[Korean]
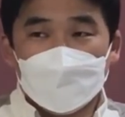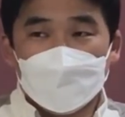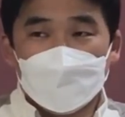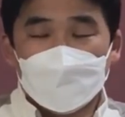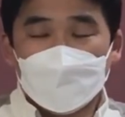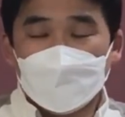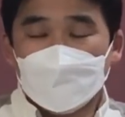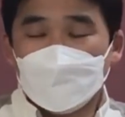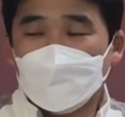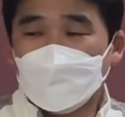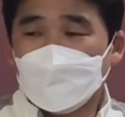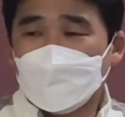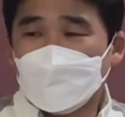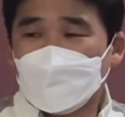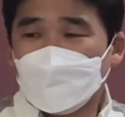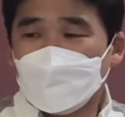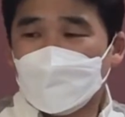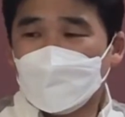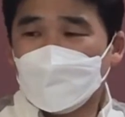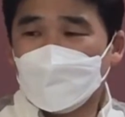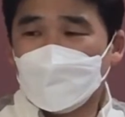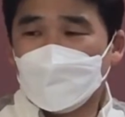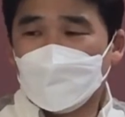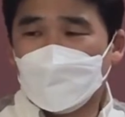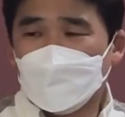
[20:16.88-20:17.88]
우리가 뭐 꼭
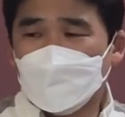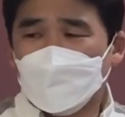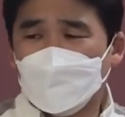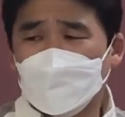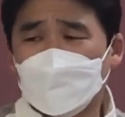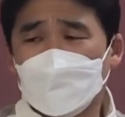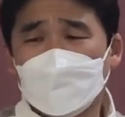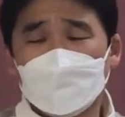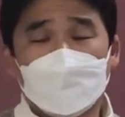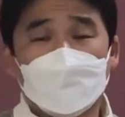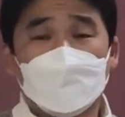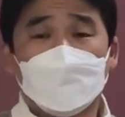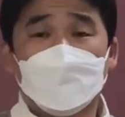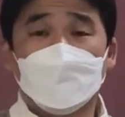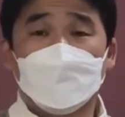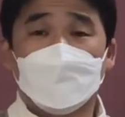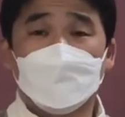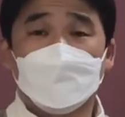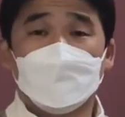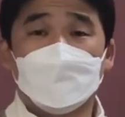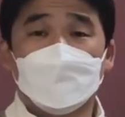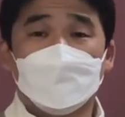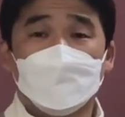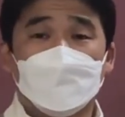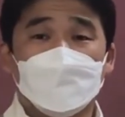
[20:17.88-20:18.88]
종교를 비교하자는 건
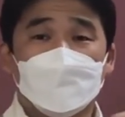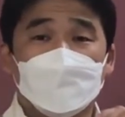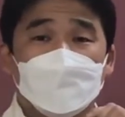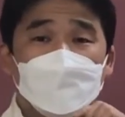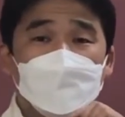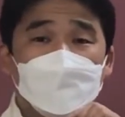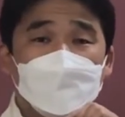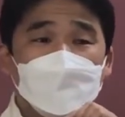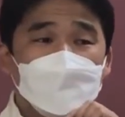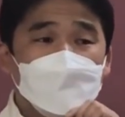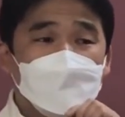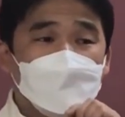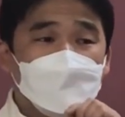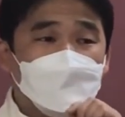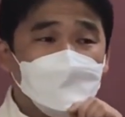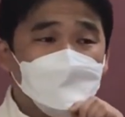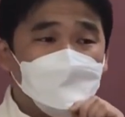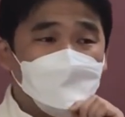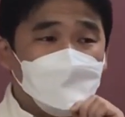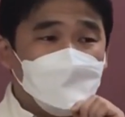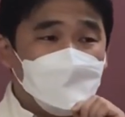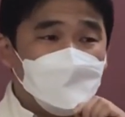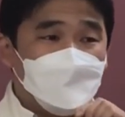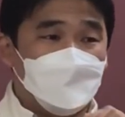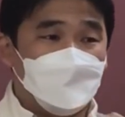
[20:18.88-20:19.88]
아니지만
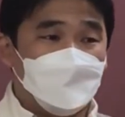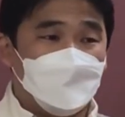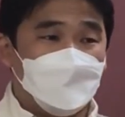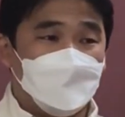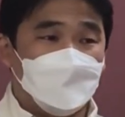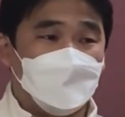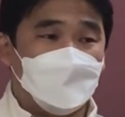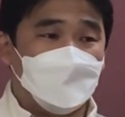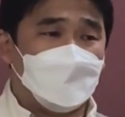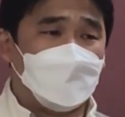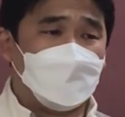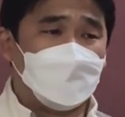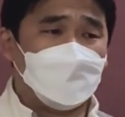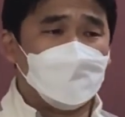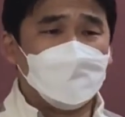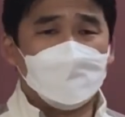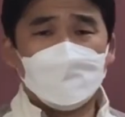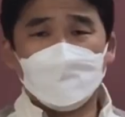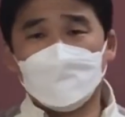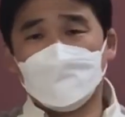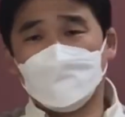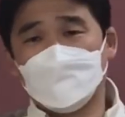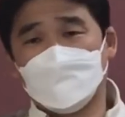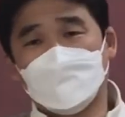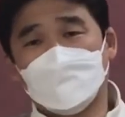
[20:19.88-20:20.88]

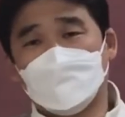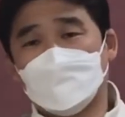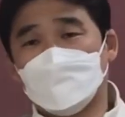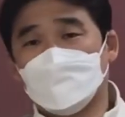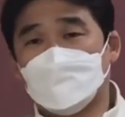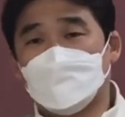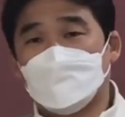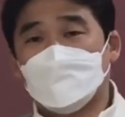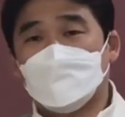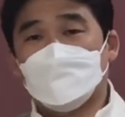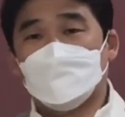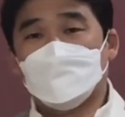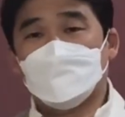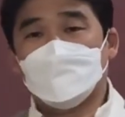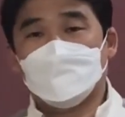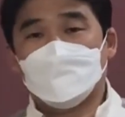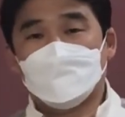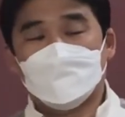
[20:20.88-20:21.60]
당연한 걸 그냥 하지 않아요.